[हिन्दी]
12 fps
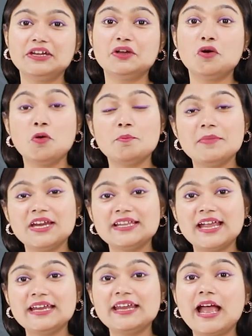ही उम्मीद
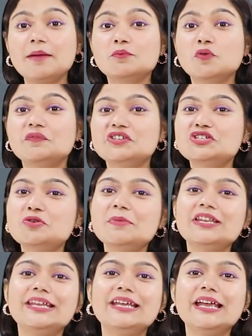है कि आपको वीडियो
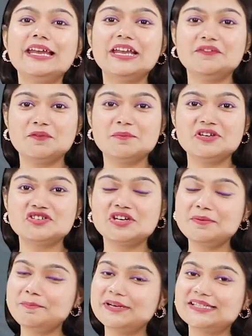में दी गई इन्फॉर्मेशन
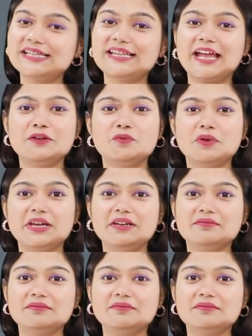पसंद आई होगी